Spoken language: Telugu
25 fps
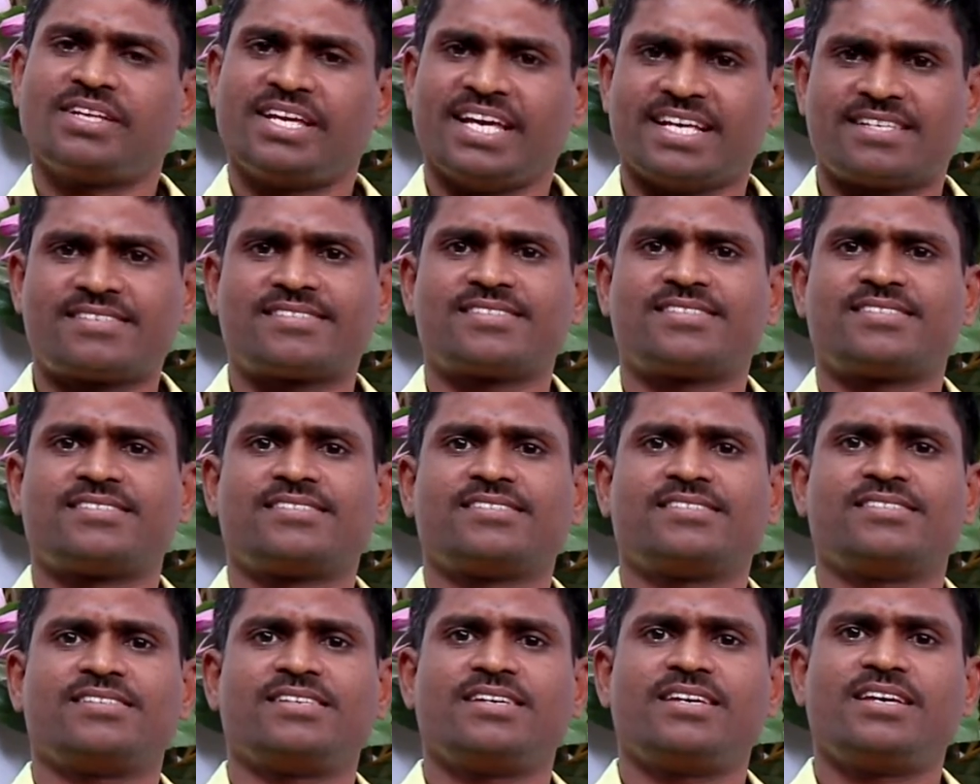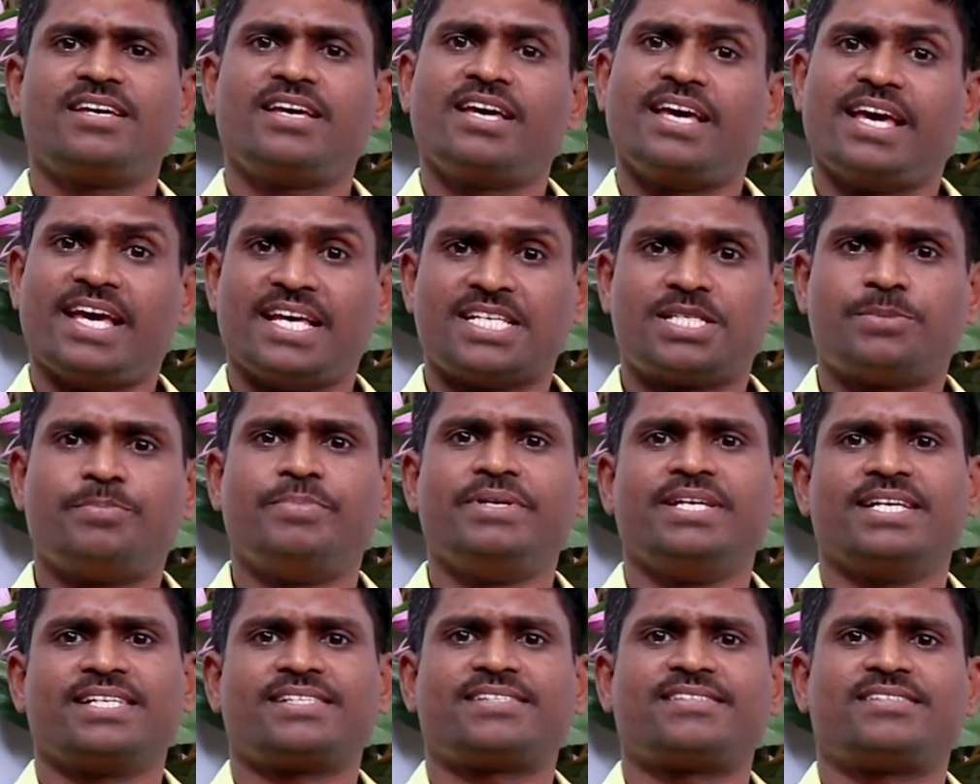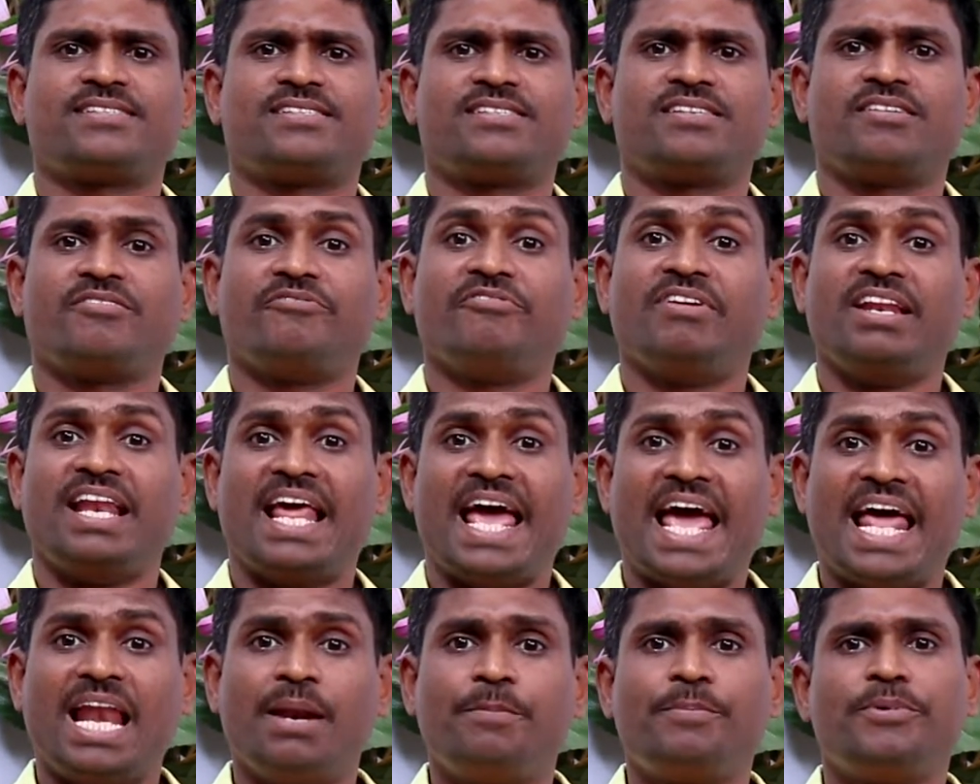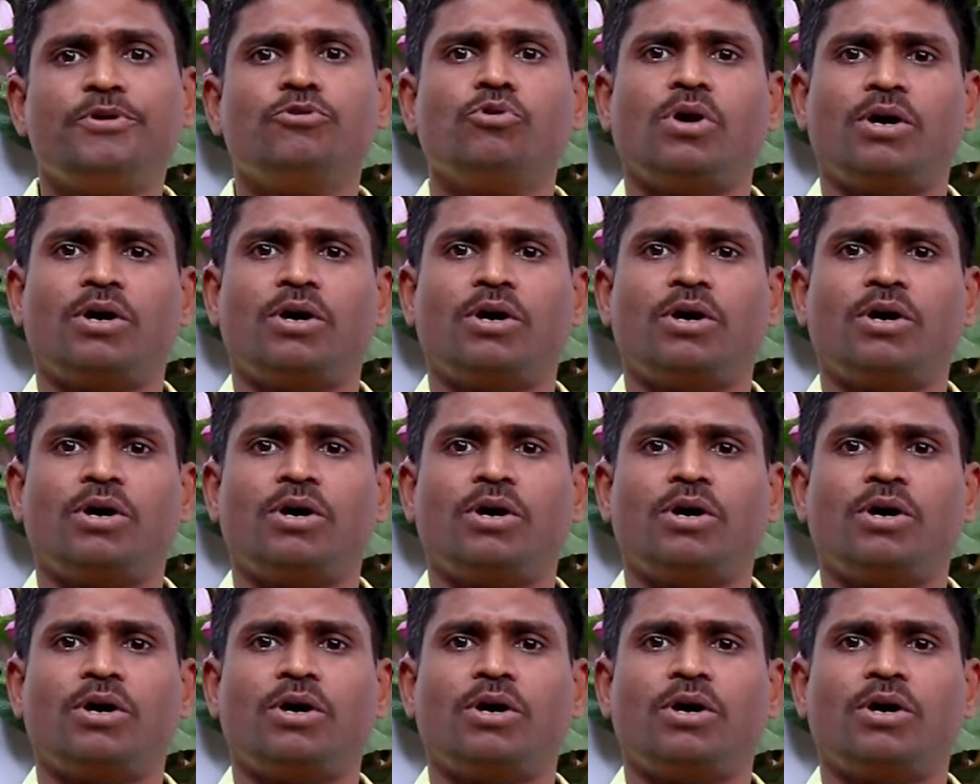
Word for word: ఎస్ ఎస్బిఎస్ విల్ హెల్ప్ యూ